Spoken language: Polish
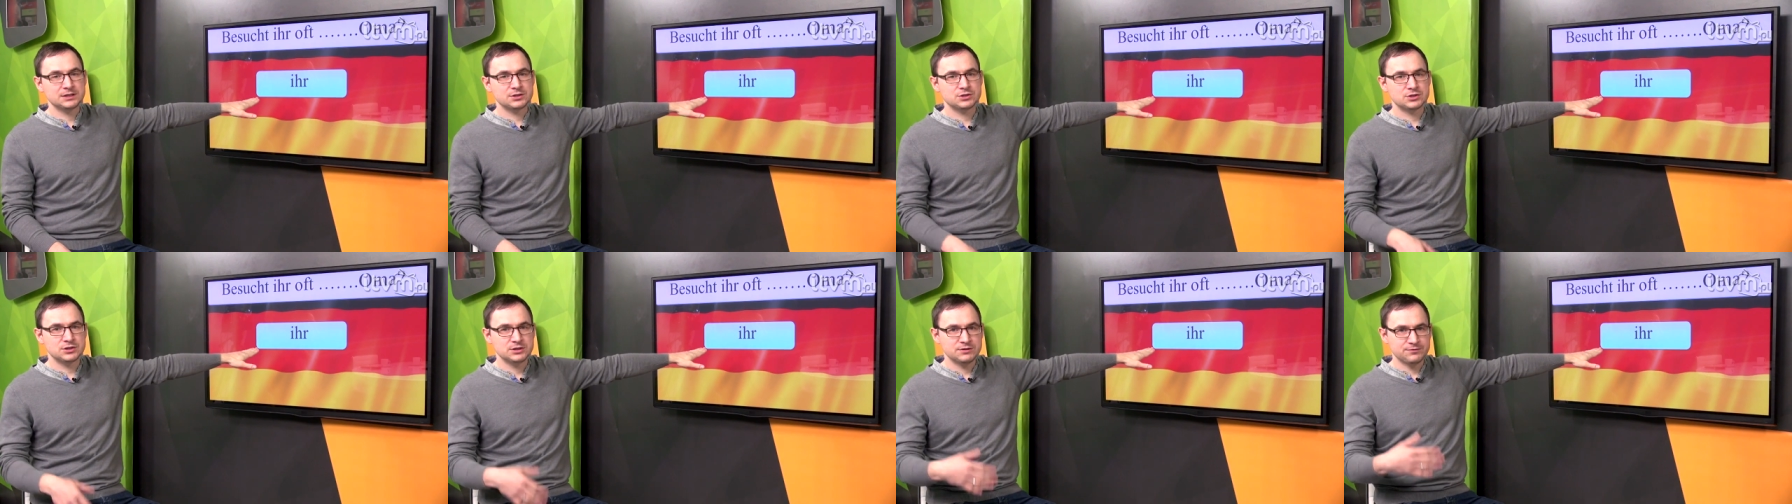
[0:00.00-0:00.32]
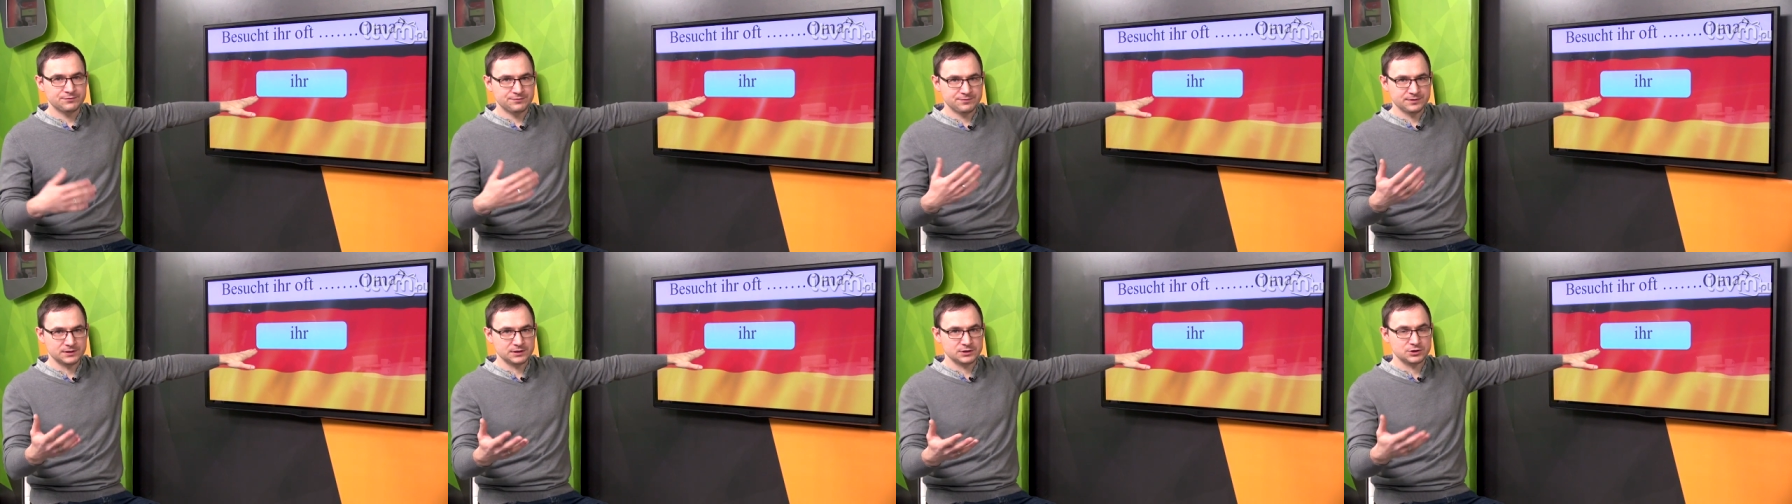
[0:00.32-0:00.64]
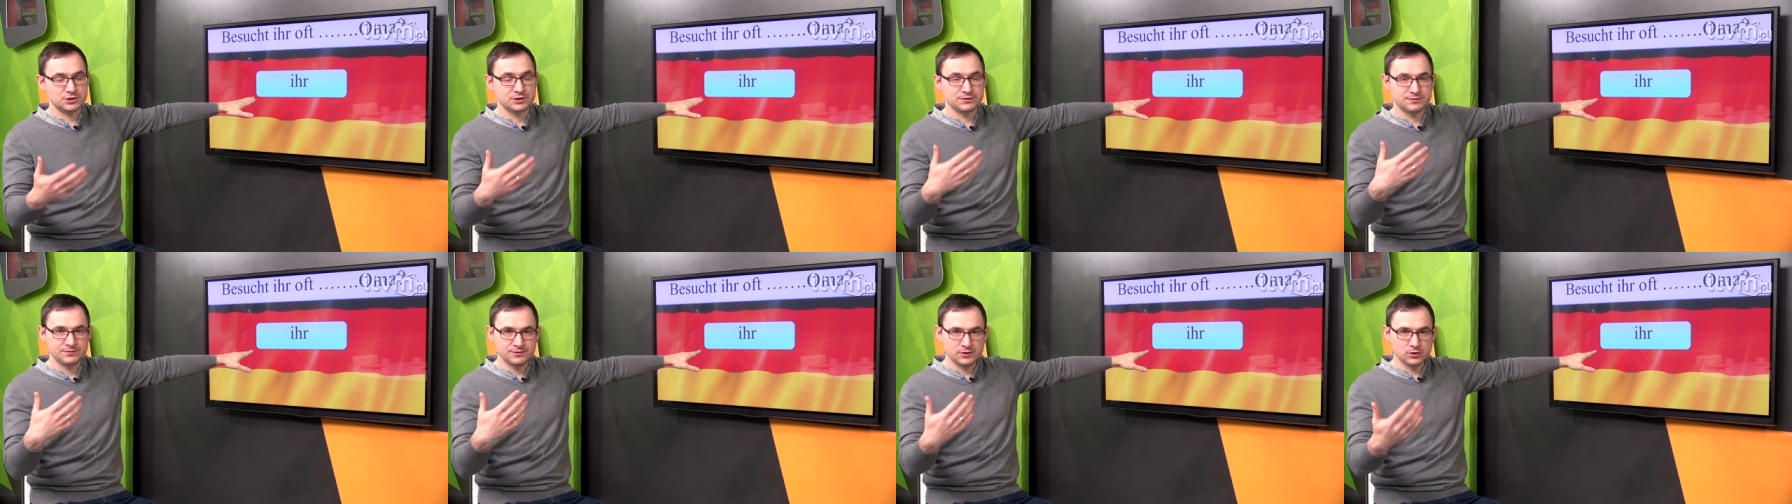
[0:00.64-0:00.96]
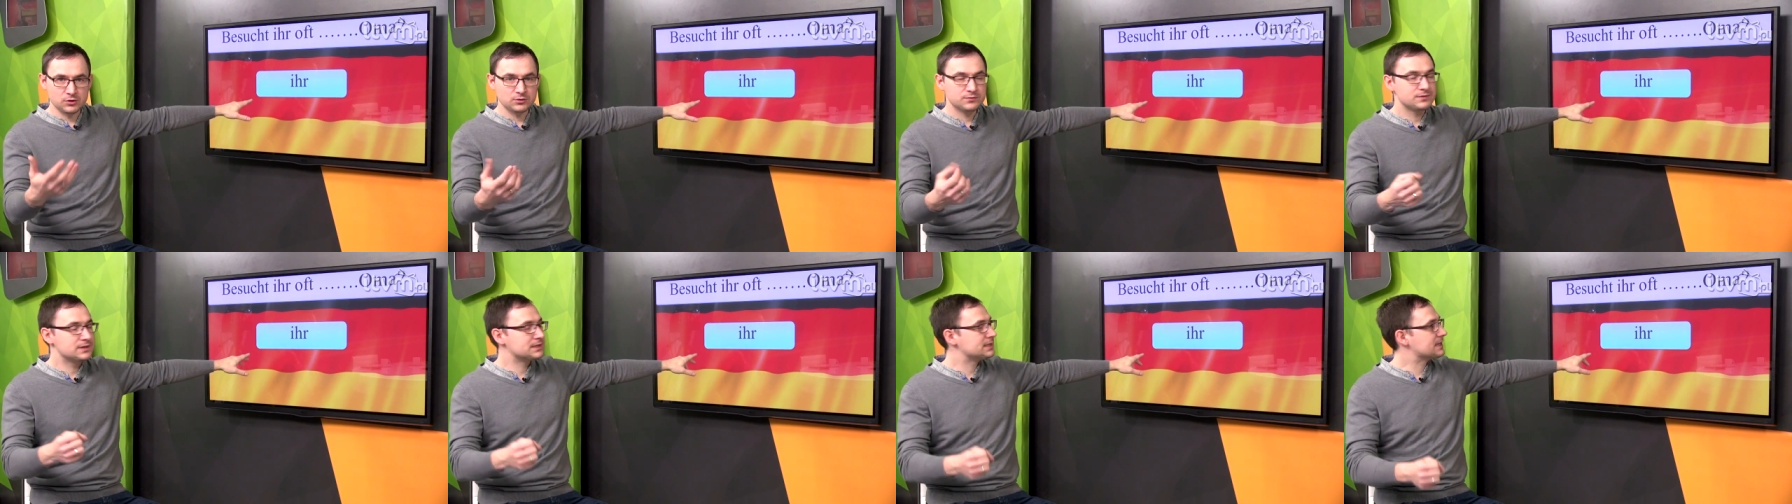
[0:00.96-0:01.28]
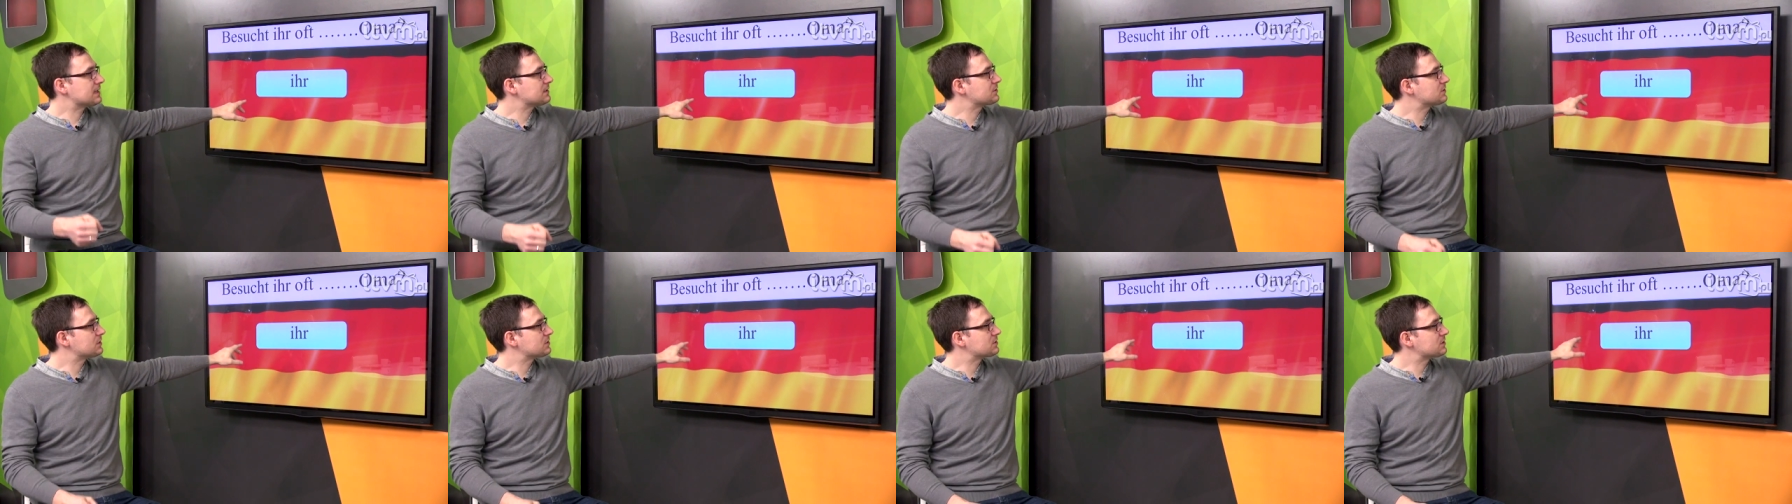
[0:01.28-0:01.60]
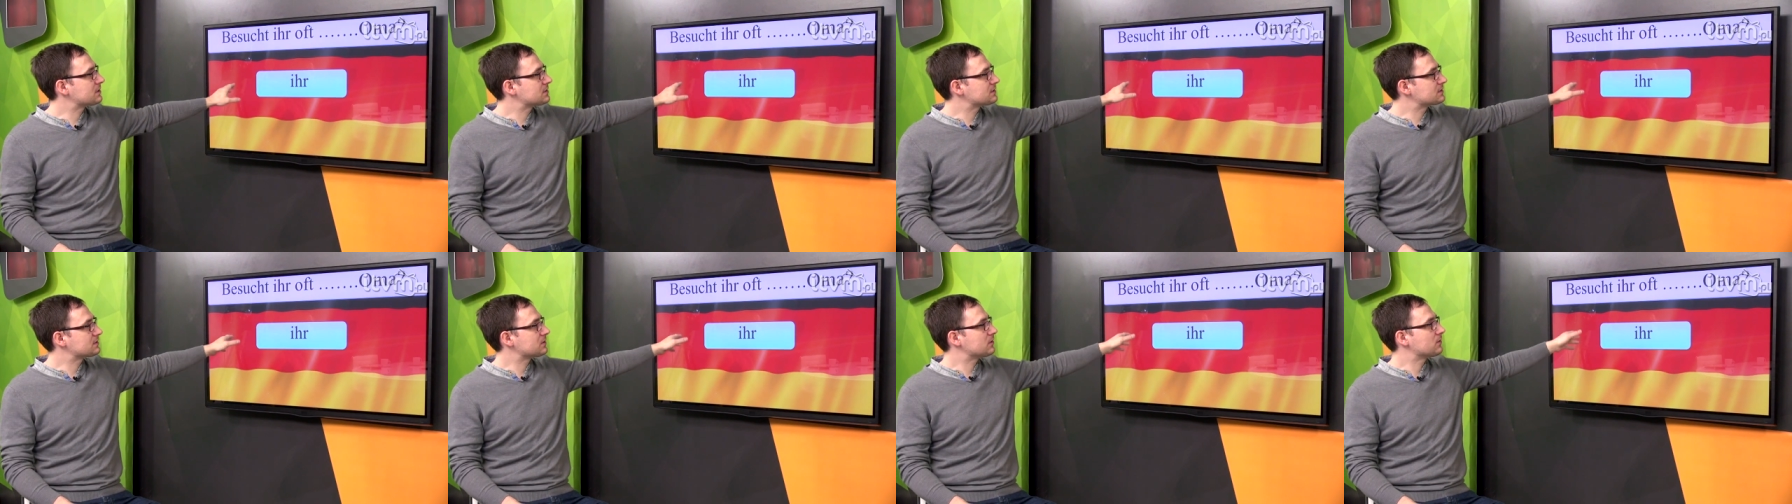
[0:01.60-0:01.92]
czyli wy, czy wy odwiedzacie
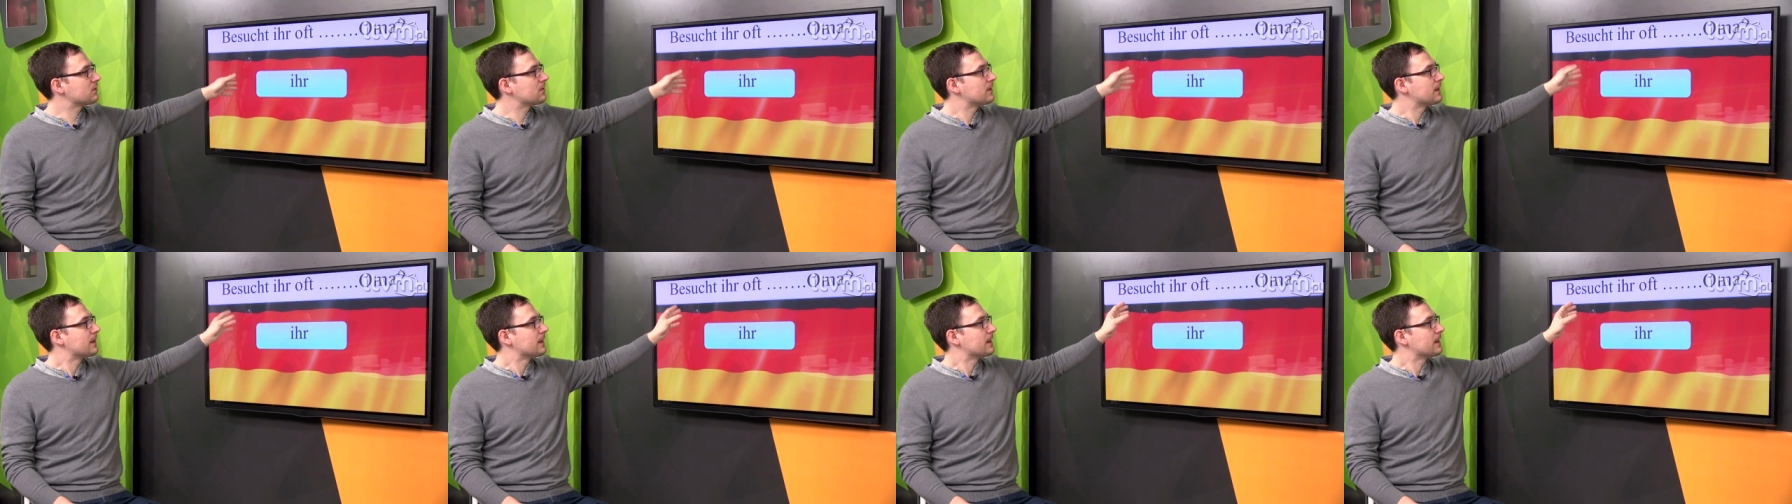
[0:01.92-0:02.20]
często